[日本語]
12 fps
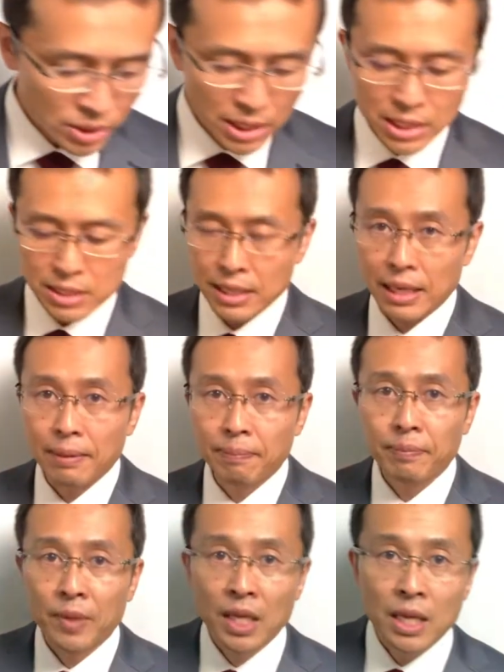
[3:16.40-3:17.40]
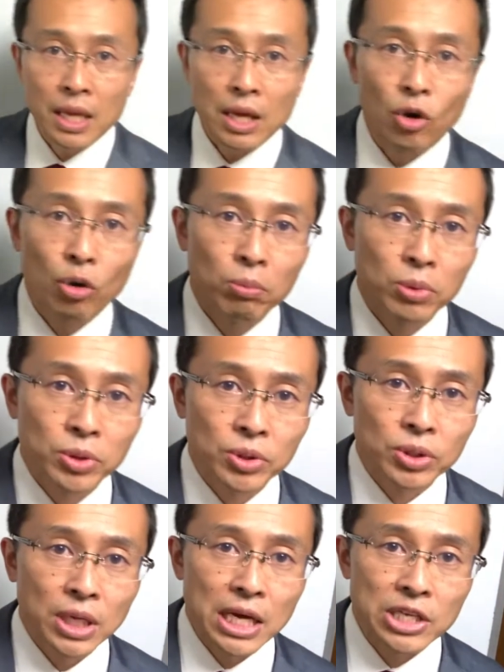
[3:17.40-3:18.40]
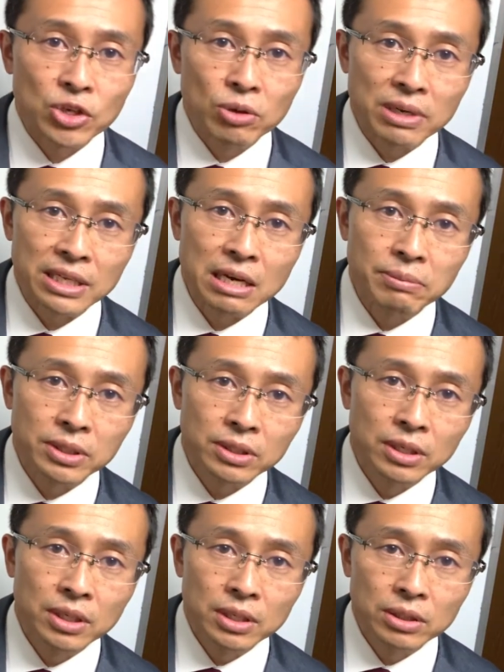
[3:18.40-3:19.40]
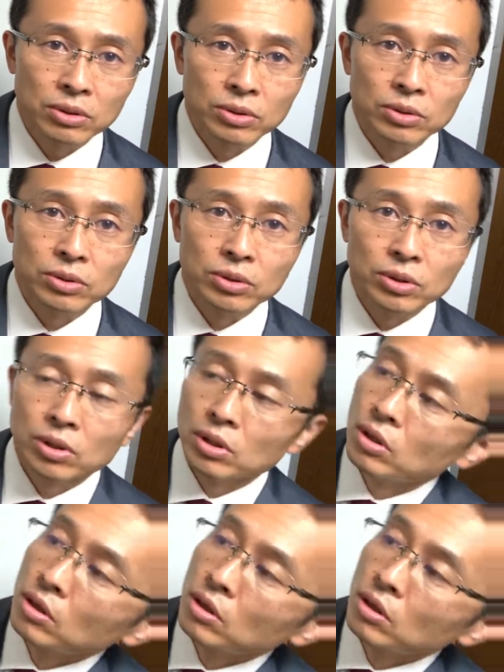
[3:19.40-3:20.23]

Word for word: ちらですね。本物の慶長を学ぶというのの